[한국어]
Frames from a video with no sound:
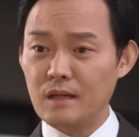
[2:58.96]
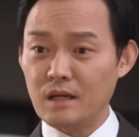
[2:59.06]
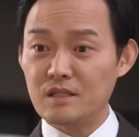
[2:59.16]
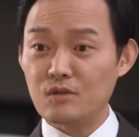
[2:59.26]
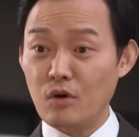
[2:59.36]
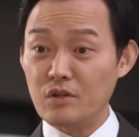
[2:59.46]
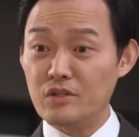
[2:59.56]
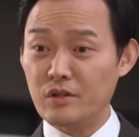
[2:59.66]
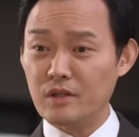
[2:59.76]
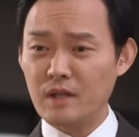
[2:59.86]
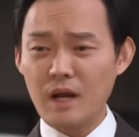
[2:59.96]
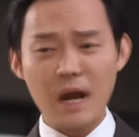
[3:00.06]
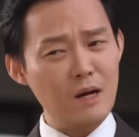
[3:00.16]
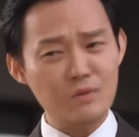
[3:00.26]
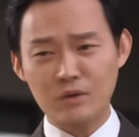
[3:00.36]
당신 권지현일 때는
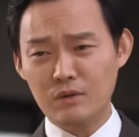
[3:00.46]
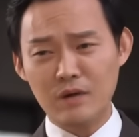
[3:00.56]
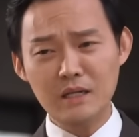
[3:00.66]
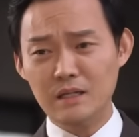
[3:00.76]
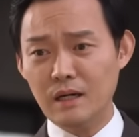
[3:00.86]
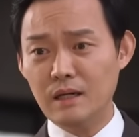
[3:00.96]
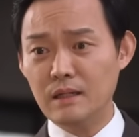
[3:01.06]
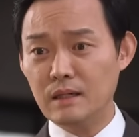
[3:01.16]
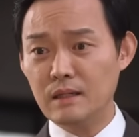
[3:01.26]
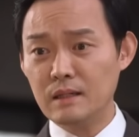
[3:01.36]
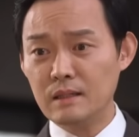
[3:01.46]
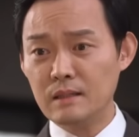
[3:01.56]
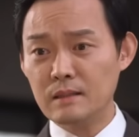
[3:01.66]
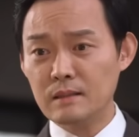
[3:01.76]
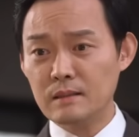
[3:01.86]
아무것도 아니야
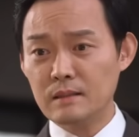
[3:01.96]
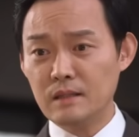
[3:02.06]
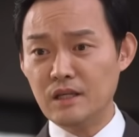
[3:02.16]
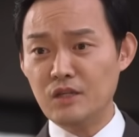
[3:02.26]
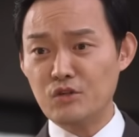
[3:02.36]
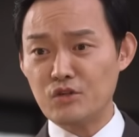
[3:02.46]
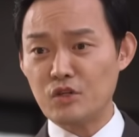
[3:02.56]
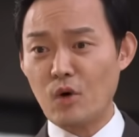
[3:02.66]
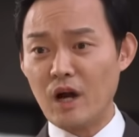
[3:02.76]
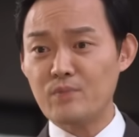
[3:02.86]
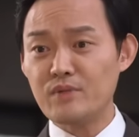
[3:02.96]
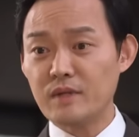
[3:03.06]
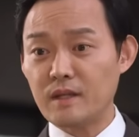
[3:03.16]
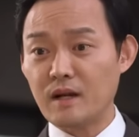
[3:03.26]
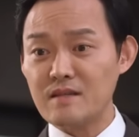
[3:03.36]
이규식
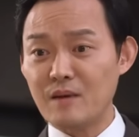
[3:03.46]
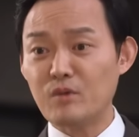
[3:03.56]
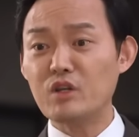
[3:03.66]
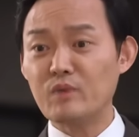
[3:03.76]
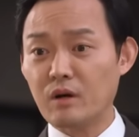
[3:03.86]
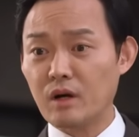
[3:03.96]
와이프일 때나 사모님인